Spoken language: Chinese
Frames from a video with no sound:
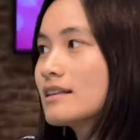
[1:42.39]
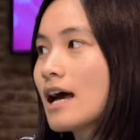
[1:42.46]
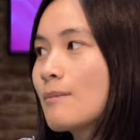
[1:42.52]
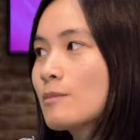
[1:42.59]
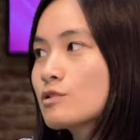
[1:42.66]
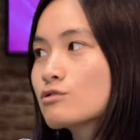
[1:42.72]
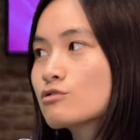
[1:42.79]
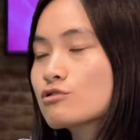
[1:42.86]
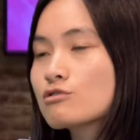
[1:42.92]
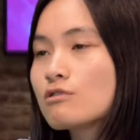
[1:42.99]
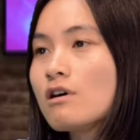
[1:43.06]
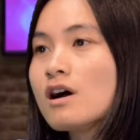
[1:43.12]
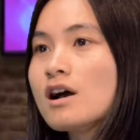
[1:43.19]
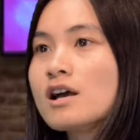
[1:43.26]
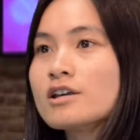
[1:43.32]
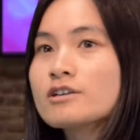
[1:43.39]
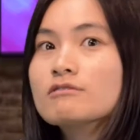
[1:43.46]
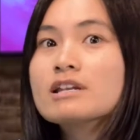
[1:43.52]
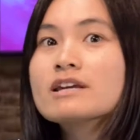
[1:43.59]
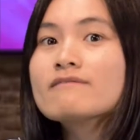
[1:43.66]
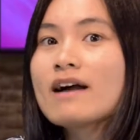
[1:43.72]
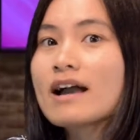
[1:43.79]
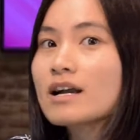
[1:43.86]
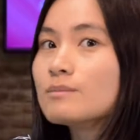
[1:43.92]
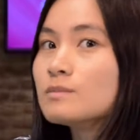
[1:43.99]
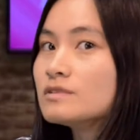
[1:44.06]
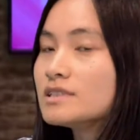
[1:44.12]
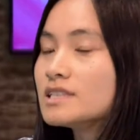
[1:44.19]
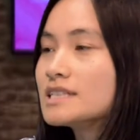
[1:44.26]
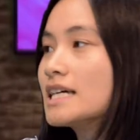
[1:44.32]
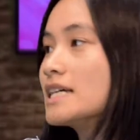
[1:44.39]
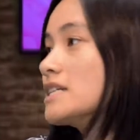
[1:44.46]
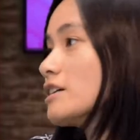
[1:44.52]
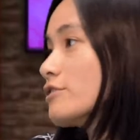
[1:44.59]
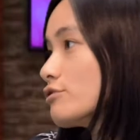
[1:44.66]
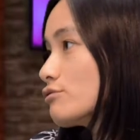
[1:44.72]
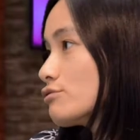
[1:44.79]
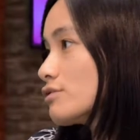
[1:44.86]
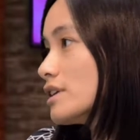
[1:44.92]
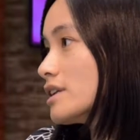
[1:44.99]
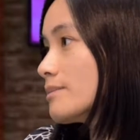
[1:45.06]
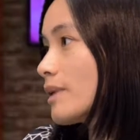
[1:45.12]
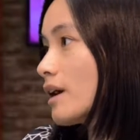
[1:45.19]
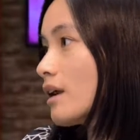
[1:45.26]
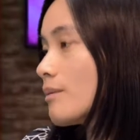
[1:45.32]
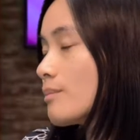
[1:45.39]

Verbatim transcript: 他们就说有另外一个目的在这个游学里边了，